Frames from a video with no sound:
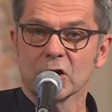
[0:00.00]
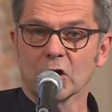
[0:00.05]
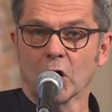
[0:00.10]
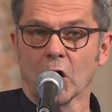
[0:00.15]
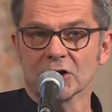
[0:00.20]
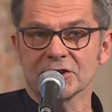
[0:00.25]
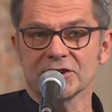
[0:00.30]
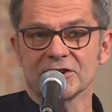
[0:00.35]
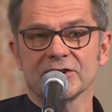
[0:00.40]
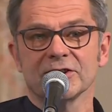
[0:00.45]

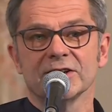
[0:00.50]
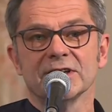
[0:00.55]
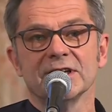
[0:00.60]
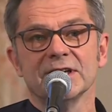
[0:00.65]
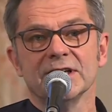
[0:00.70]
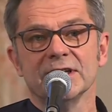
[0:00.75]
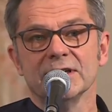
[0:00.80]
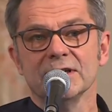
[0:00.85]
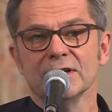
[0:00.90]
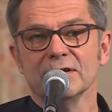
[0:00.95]
Gott
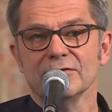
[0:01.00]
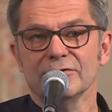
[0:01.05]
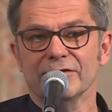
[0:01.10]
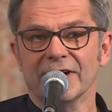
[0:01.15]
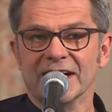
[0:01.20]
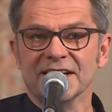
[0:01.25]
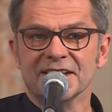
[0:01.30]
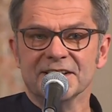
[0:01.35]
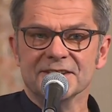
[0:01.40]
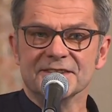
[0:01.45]

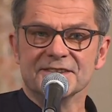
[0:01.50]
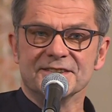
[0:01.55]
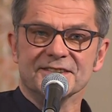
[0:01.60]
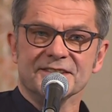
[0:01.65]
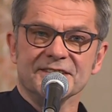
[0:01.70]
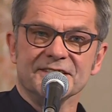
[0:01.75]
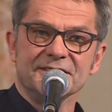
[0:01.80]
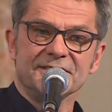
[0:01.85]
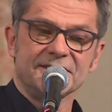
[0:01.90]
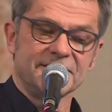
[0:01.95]
wendet
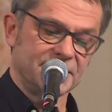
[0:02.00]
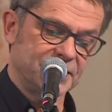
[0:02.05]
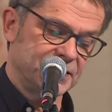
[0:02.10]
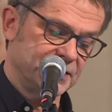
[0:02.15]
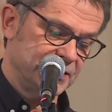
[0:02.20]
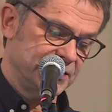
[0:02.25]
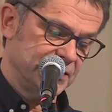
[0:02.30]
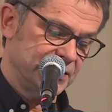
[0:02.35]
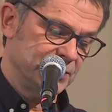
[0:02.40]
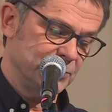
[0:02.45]

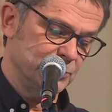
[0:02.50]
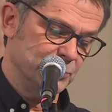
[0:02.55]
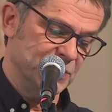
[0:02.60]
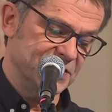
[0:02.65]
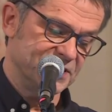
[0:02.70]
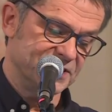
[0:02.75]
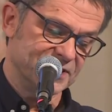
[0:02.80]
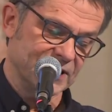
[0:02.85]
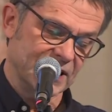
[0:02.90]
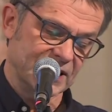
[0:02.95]
sich
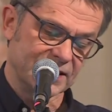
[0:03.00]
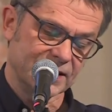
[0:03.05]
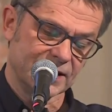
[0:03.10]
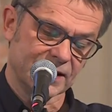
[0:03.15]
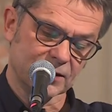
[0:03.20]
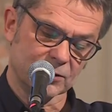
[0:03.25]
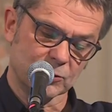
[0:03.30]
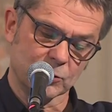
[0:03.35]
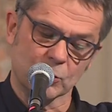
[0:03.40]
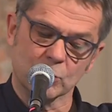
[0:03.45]
mit
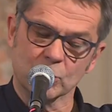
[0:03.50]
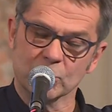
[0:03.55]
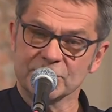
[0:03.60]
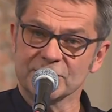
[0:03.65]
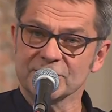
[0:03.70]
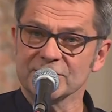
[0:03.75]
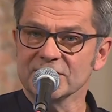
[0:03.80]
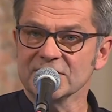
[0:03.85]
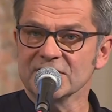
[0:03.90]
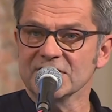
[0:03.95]
seiner
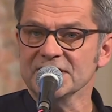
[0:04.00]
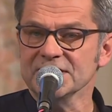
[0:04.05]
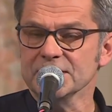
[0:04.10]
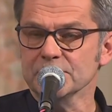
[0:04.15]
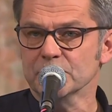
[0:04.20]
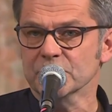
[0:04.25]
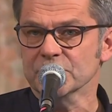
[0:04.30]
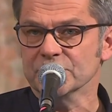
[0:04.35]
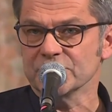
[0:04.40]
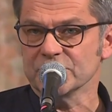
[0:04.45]
großen
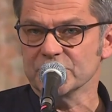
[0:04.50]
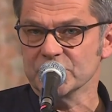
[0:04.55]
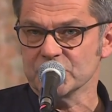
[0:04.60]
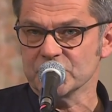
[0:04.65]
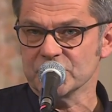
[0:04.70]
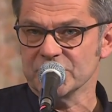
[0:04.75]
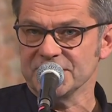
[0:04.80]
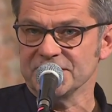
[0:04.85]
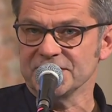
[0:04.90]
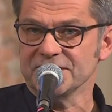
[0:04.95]

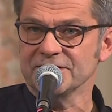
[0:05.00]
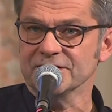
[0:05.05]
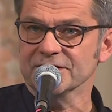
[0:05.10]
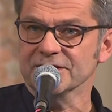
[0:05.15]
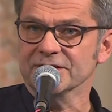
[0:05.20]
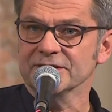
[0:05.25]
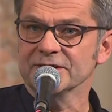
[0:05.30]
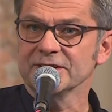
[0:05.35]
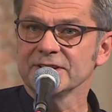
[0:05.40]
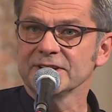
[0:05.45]

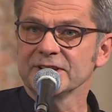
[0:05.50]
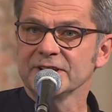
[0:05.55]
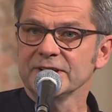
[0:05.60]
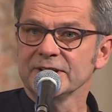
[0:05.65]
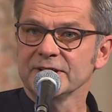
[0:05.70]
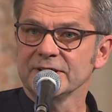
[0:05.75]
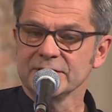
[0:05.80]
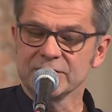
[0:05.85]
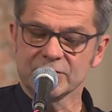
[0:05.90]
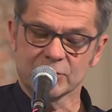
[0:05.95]
Liebesgeschichte
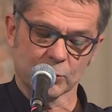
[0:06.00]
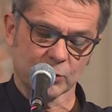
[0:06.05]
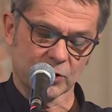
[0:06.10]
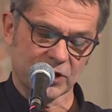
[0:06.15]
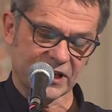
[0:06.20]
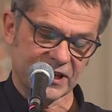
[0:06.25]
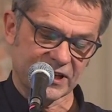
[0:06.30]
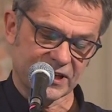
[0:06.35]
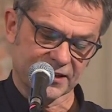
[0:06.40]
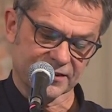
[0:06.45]

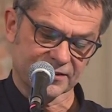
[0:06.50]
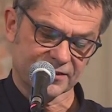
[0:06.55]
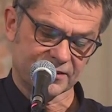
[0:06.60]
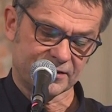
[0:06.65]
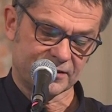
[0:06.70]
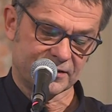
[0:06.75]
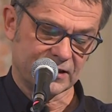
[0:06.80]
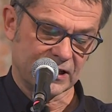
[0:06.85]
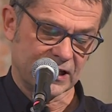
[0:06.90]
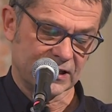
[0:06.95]

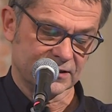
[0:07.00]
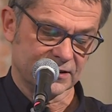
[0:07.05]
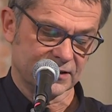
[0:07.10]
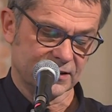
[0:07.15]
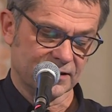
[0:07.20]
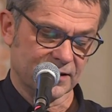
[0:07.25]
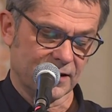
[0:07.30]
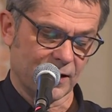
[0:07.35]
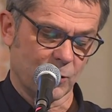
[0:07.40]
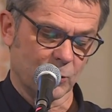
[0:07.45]
zuerst an
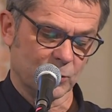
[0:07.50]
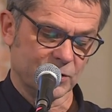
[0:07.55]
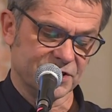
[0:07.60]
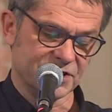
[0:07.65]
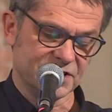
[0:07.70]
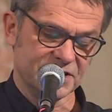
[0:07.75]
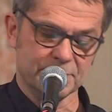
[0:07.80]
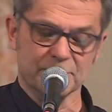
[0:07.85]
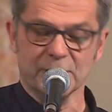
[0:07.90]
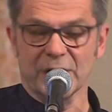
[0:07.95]
genau
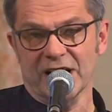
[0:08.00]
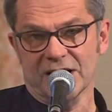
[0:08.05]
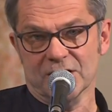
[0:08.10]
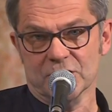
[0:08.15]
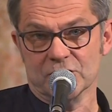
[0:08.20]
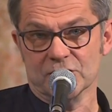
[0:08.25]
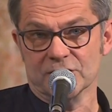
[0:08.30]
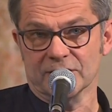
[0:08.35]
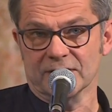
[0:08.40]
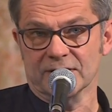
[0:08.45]
die
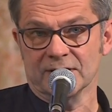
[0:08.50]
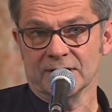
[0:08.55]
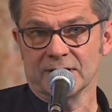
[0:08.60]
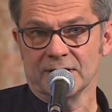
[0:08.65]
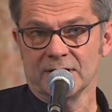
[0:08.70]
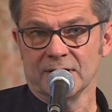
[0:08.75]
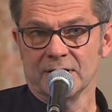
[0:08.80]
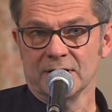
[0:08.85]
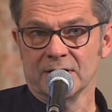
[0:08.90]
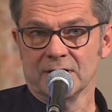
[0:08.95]
Menschen,
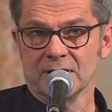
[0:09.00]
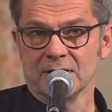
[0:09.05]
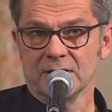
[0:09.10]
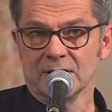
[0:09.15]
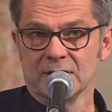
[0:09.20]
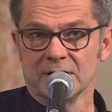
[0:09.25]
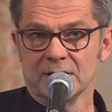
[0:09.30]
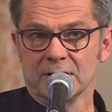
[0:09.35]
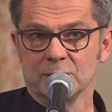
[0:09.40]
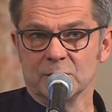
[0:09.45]

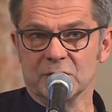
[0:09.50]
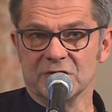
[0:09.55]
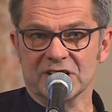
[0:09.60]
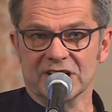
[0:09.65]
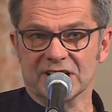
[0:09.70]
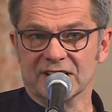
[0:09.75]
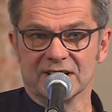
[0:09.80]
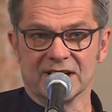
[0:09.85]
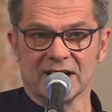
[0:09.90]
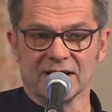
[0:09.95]
mit
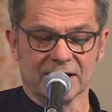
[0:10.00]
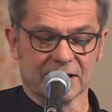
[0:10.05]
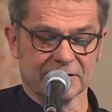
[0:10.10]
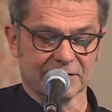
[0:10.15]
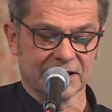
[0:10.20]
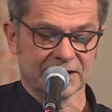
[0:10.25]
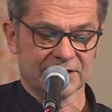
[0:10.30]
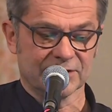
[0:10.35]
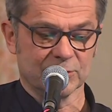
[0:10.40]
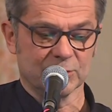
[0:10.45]
denen keiner
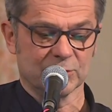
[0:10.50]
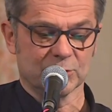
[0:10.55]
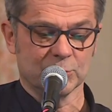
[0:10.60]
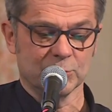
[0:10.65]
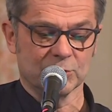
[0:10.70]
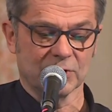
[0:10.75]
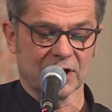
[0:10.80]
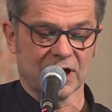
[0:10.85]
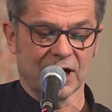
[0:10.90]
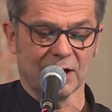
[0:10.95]
was zu
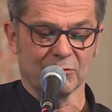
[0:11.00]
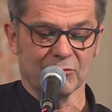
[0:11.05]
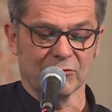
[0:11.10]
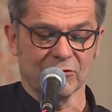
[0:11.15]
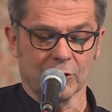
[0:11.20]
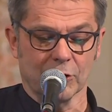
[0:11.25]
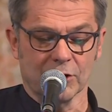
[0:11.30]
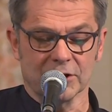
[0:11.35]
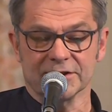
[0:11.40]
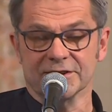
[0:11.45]
tun
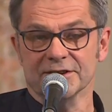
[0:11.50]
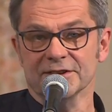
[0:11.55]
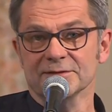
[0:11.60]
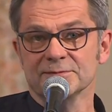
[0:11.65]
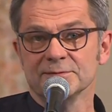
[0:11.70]
haben wollte.